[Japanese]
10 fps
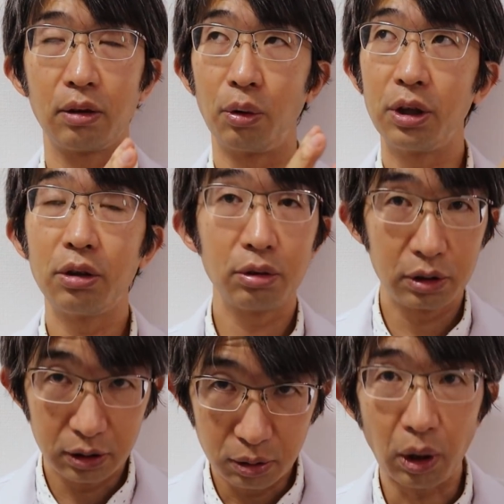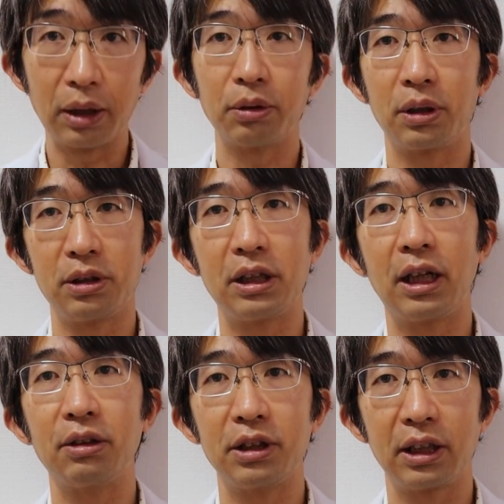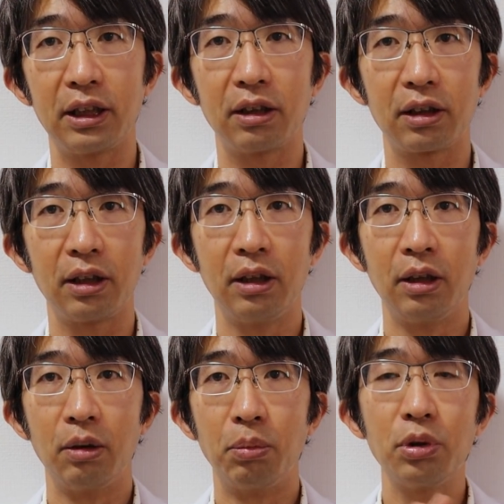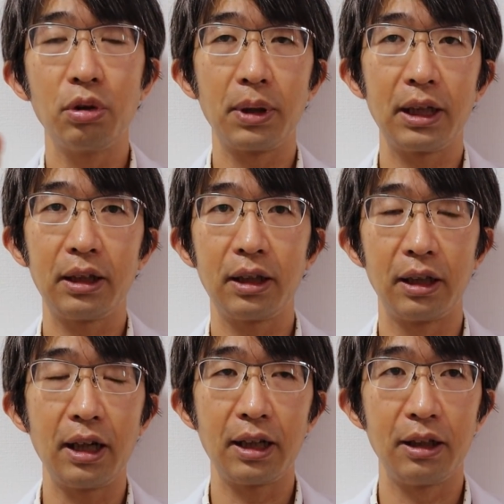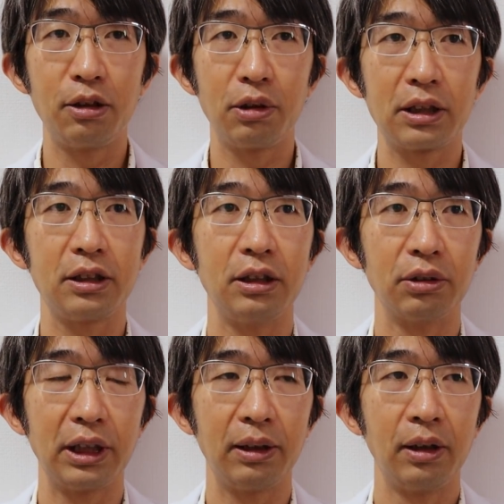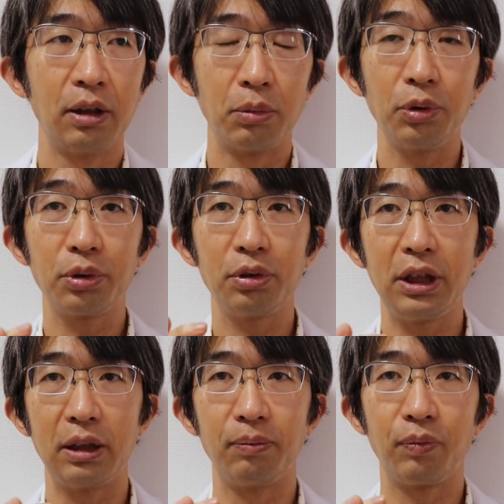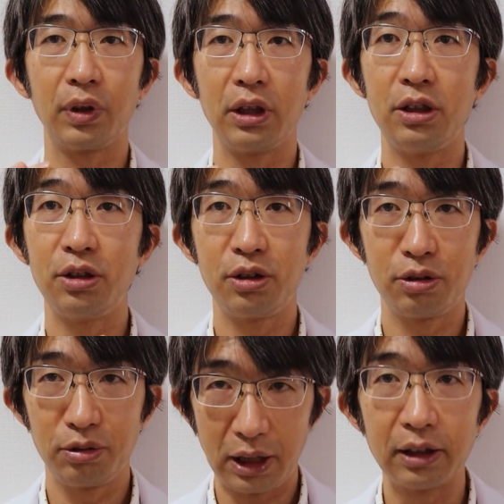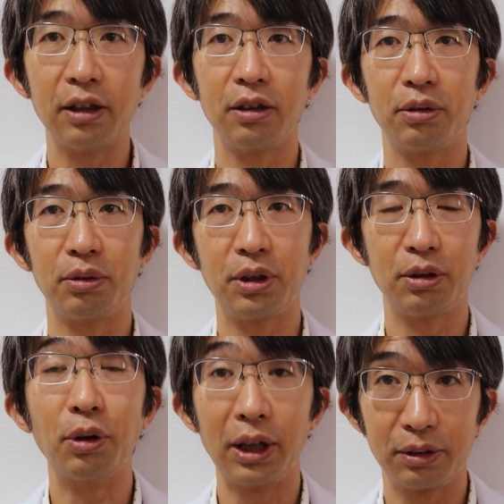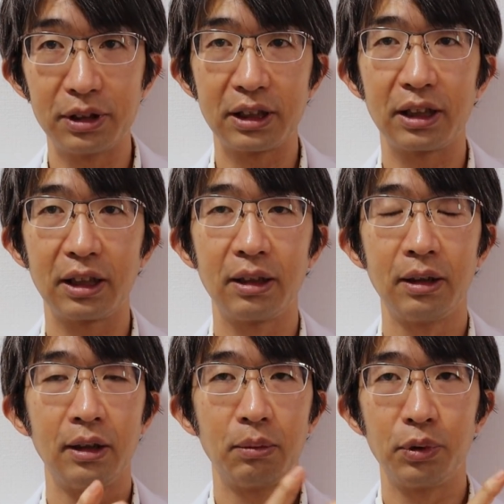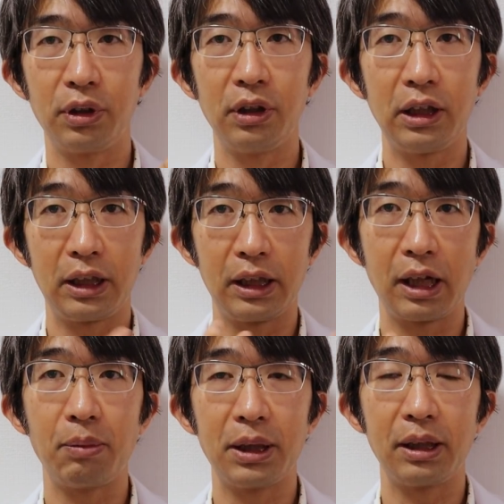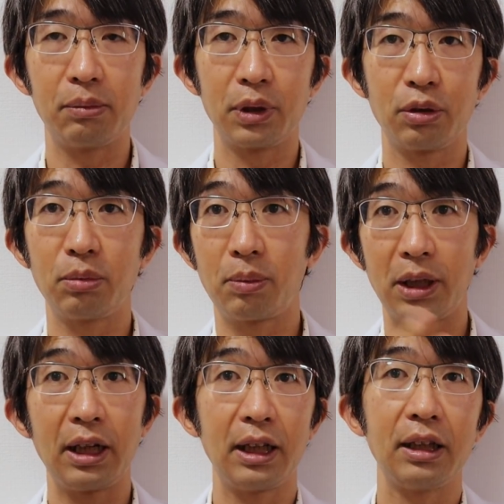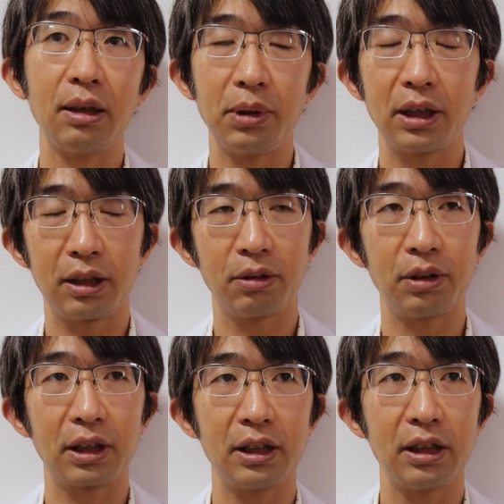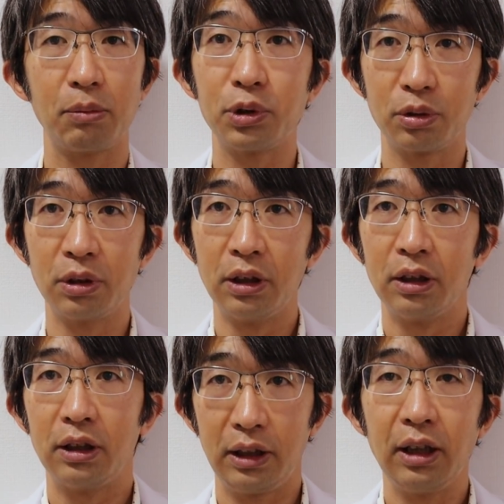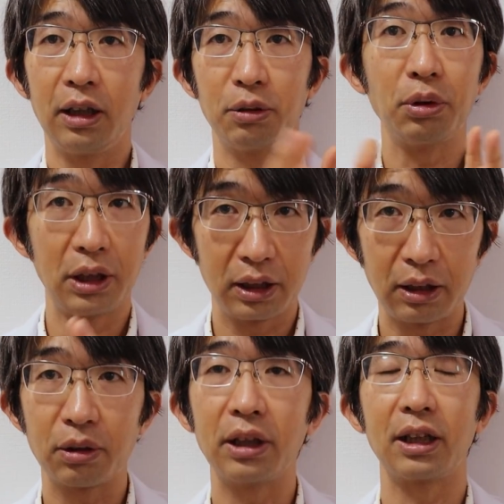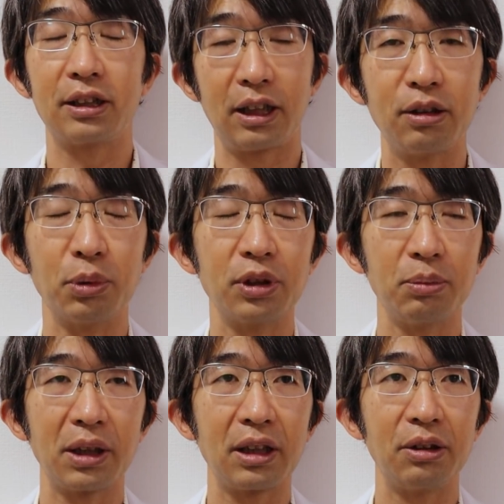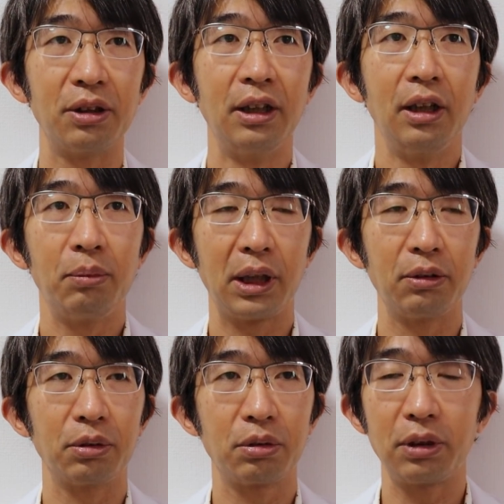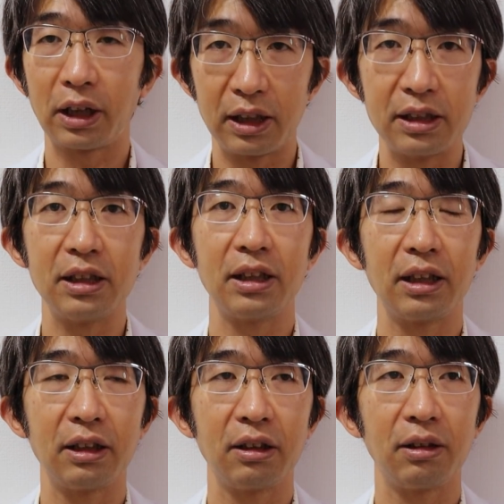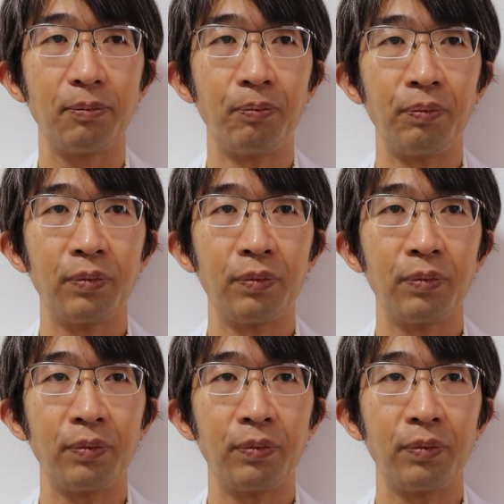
お昼ご飯とかの時間あるじゃないですか。僕の場合って外来忙しいので、もう本当に一瞬なんですよ、お昼ご飯の時間が。もう出て食べて、まあ、そのまま外来行ってみたいな、そんな感じで。もちろんね、あのトイレ行ったりとかなんかしたりもしますけど、まあ、あの、そんな感じなんですよ。っ